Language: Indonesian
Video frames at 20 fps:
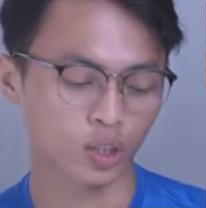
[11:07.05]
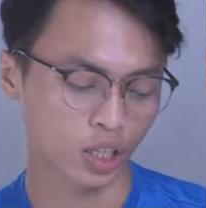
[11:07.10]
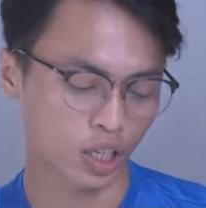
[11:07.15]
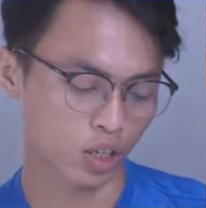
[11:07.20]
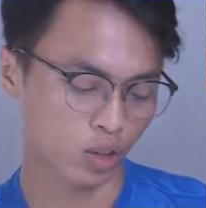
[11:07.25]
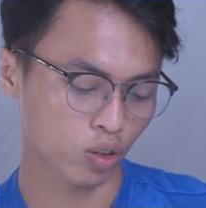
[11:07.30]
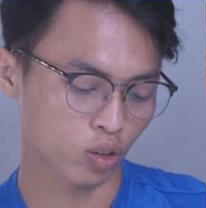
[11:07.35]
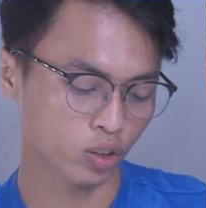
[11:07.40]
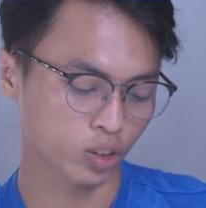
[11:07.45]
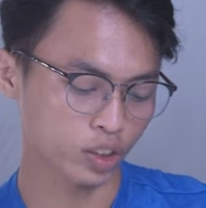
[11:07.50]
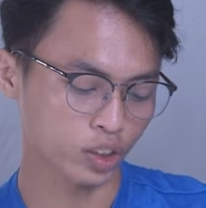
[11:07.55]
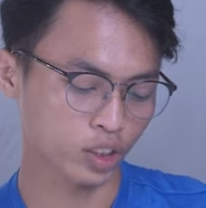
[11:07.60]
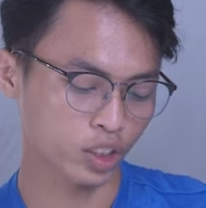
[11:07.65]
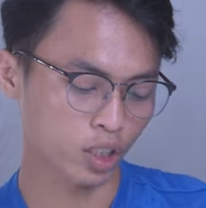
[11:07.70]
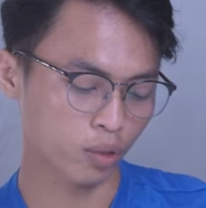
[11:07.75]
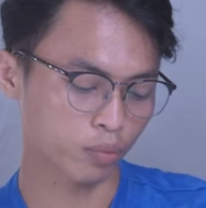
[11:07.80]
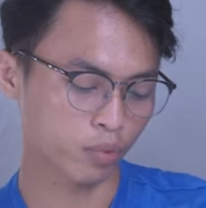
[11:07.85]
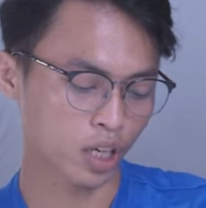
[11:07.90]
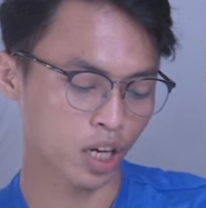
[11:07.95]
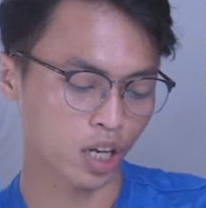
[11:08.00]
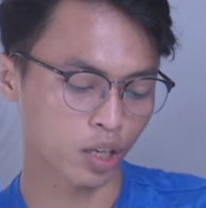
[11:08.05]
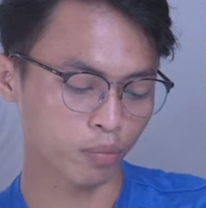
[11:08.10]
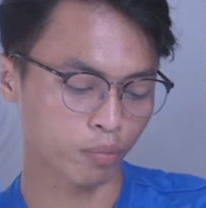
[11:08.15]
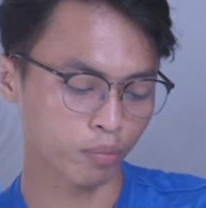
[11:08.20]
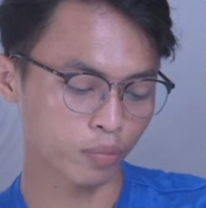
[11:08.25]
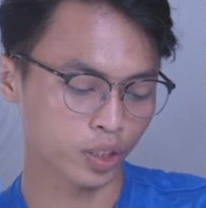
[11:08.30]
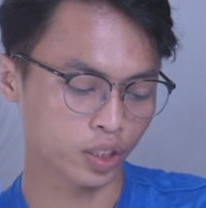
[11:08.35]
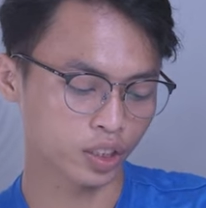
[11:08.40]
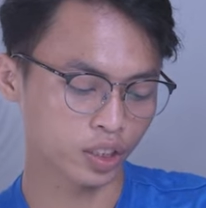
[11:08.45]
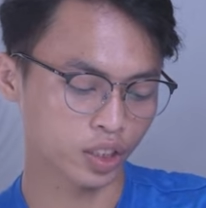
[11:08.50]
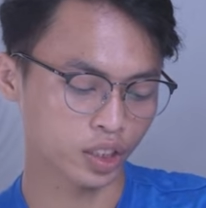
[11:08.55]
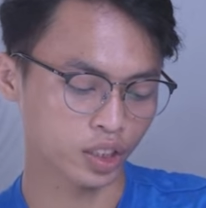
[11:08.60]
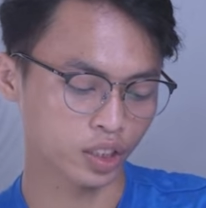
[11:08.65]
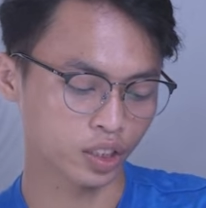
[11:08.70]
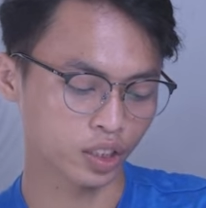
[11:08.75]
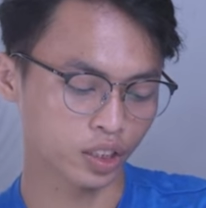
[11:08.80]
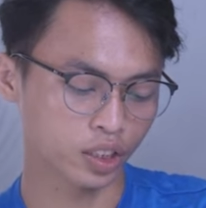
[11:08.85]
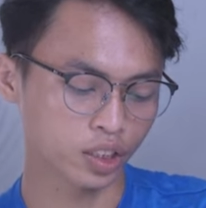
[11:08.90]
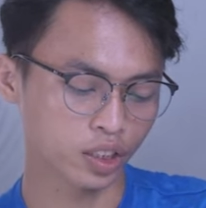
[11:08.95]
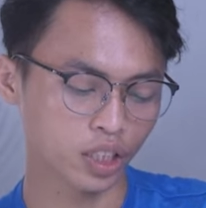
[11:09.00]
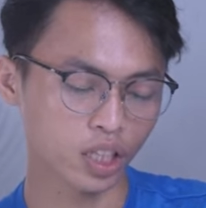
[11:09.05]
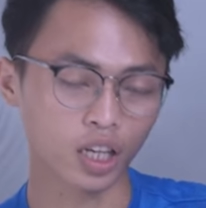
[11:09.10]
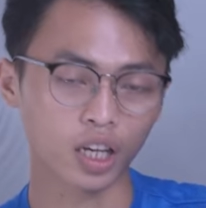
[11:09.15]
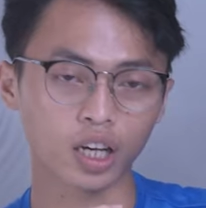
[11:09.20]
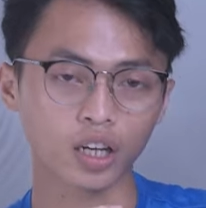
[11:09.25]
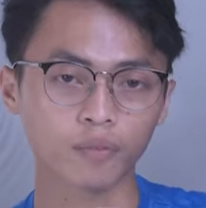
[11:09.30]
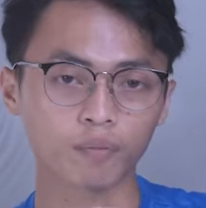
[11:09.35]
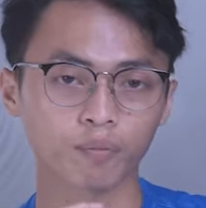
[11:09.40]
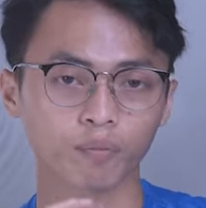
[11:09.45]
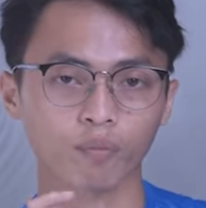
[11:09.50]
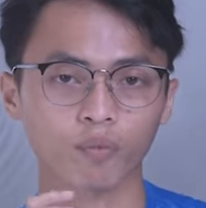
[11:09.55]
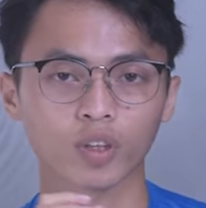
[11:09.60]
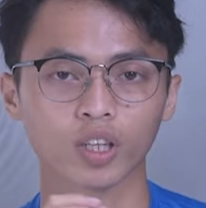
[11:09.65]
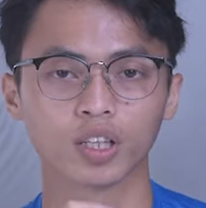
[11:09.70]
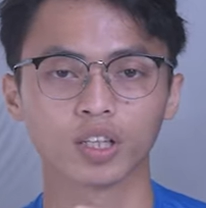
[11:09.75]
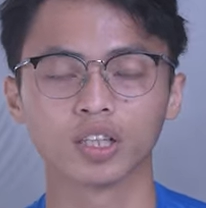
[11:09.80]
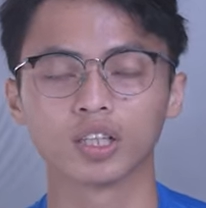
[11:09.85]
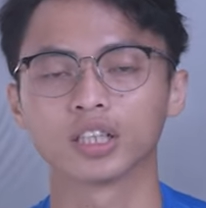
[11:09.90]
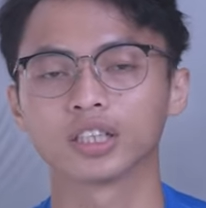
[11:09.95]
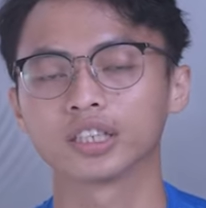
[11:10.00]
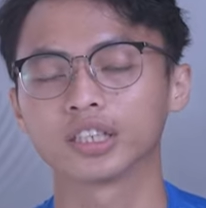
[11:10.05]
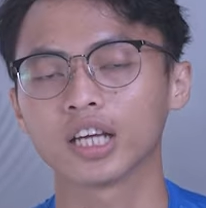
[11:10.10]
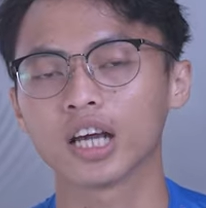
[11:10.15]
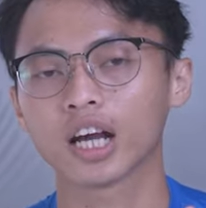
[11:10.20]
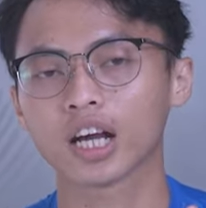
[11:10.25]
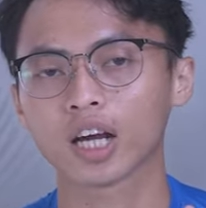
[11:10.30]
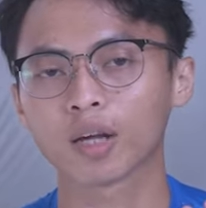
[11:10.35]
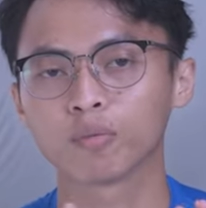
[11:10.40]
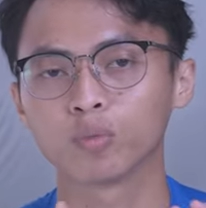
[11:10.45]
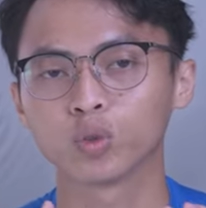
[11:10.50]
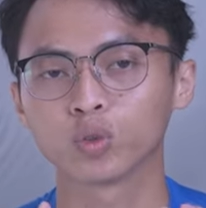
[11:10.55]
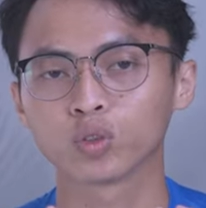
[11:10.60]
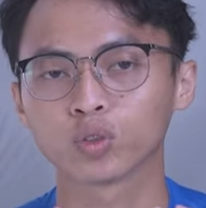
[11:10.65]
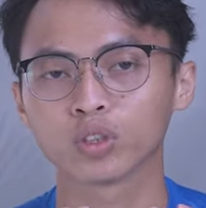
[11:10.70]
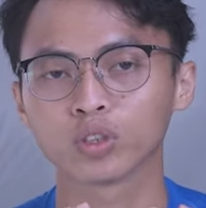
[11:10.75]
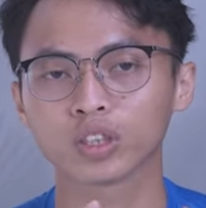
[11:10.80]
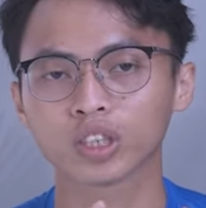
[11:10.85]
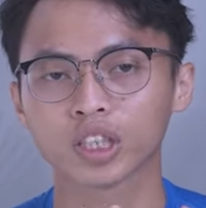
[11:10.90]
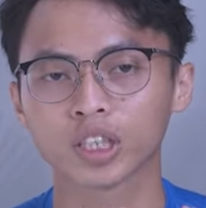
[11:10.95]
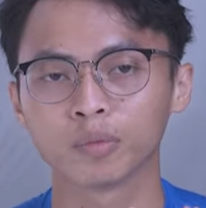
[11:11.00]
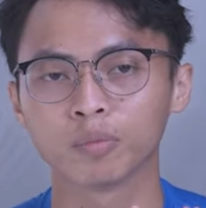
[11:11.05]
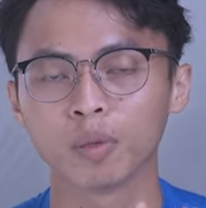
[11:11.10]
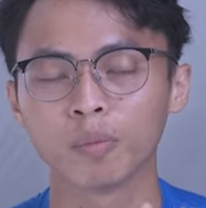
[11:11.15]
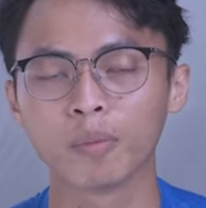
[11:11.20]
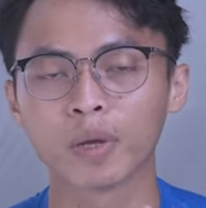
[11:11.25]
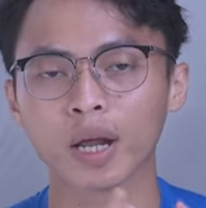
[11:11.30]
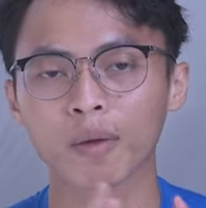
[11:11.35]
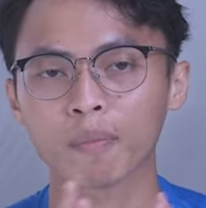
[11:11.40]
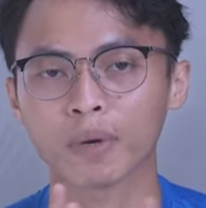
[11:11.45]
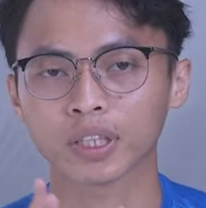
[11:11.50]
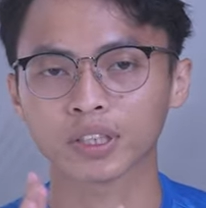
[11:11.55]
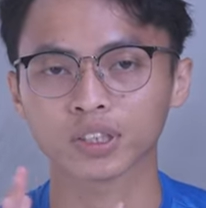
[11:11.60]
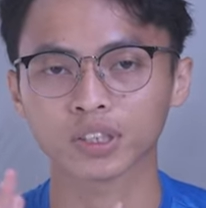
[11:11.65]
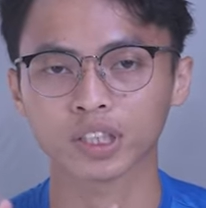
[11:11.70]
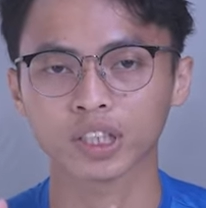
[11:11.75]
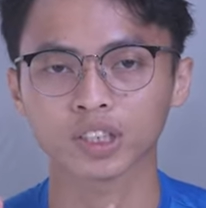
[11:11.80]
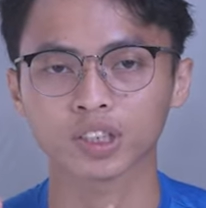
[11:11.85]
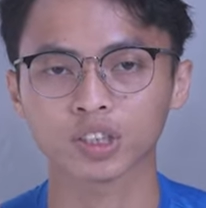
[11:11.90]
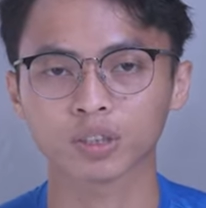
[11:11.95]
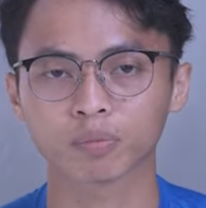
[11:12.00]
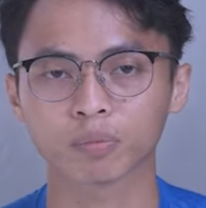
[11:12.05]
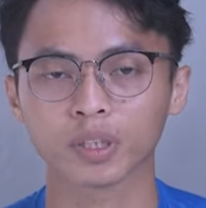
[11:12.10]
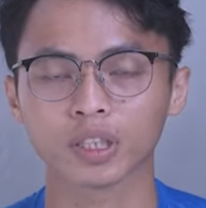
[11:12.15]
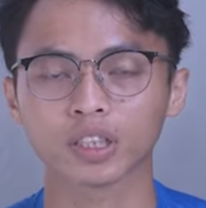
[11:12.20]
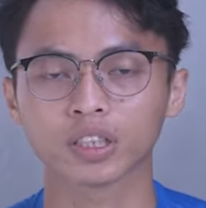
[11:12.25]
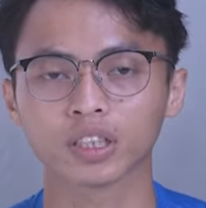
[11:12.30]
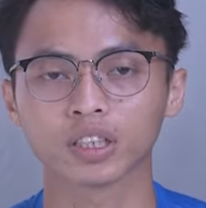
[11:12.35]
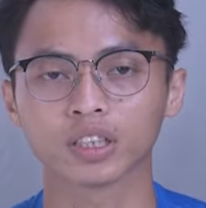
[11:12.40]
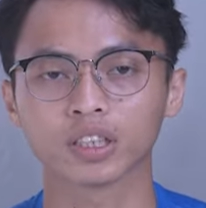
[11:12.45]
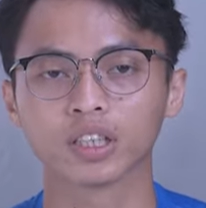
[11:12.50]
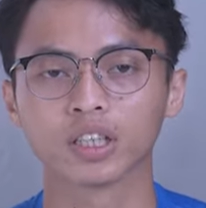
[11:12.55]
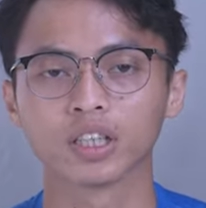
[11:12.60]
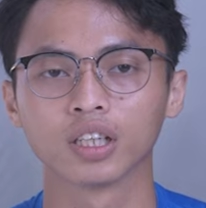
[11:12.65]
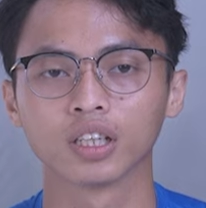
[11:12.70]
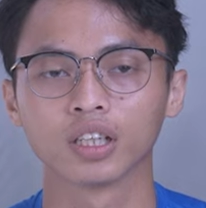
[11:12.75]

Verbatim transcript: Nah, kalau di jam Garmin ini ya uh, dia akan muncul kayak beberapa stage seperti